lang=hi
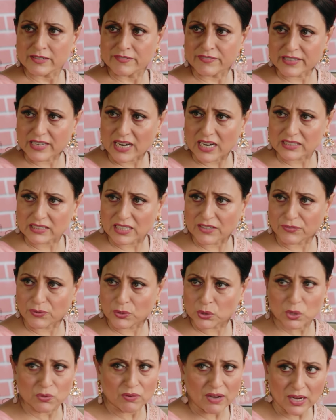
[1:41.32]
विराट का
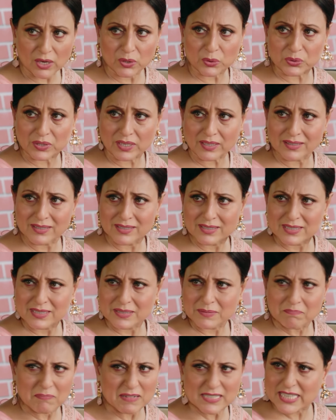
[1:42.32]
फोटो वहां होना
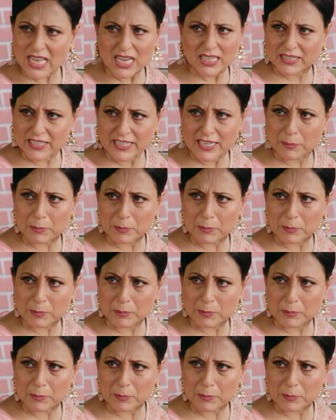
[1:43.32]
मजाक नहीं है